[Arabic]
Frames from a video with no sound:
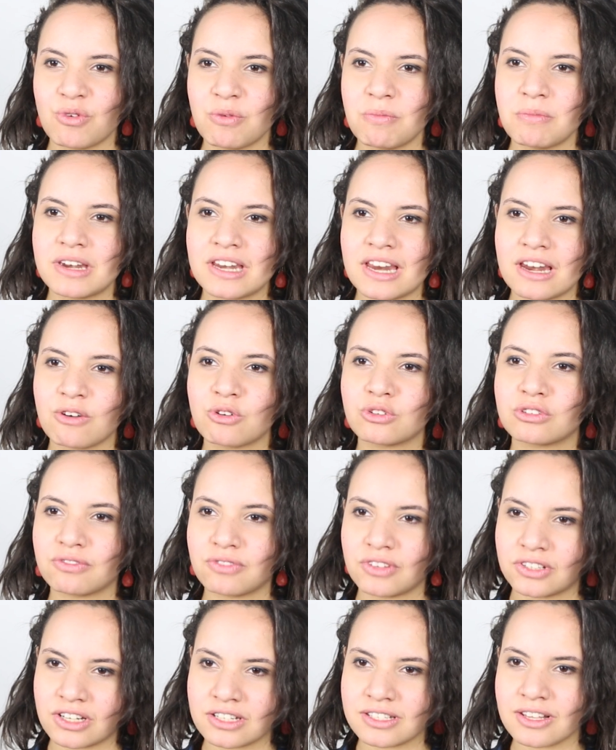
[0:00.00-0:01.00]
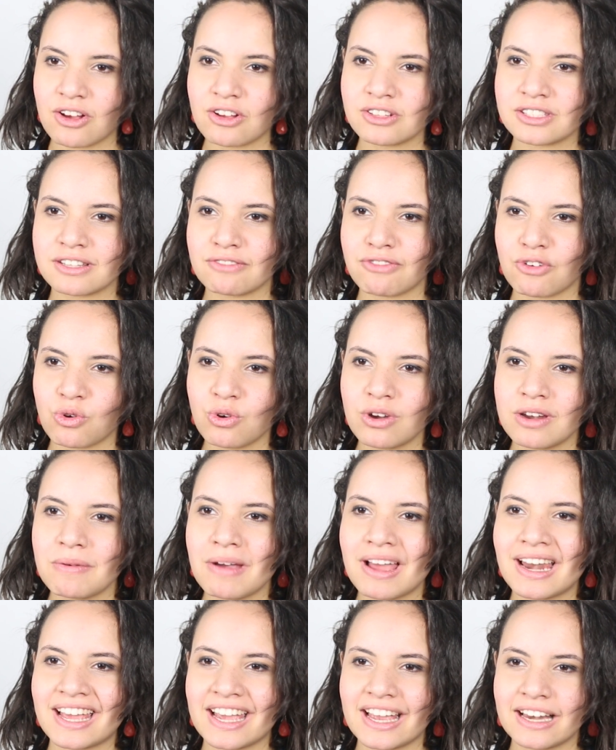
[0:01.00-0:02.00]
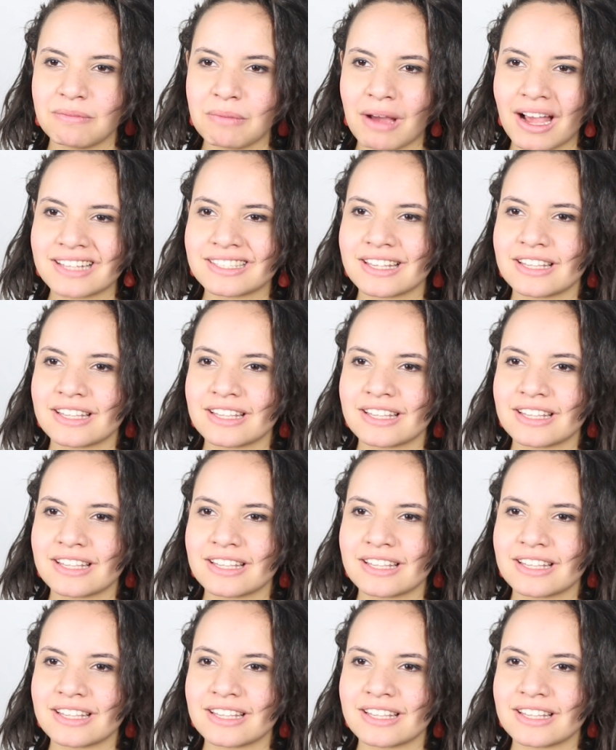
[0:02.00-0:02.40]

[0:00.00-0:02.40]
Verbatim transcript: المهم ان انا كنت في مدرسه خاصه فكل بقى العيال معاها